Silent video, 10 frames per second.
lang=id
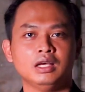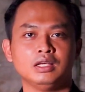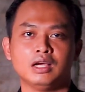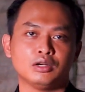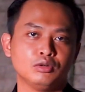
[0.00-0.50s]

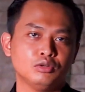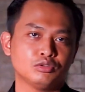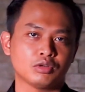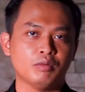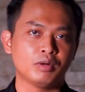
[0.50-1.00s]
Yang dulu
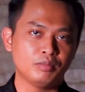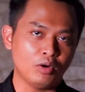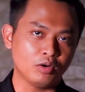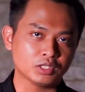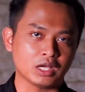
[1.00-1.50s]
suka
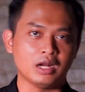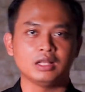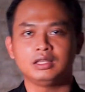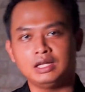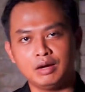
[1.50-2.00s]
berbohong,
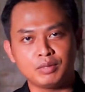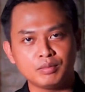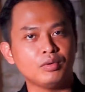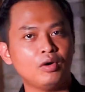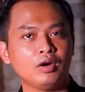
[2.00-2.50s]
sekarang tidak
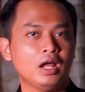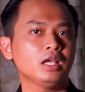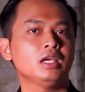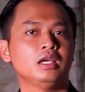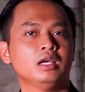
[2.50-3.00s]
berbohong
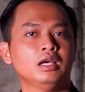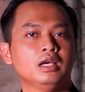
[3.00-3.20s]
lagi.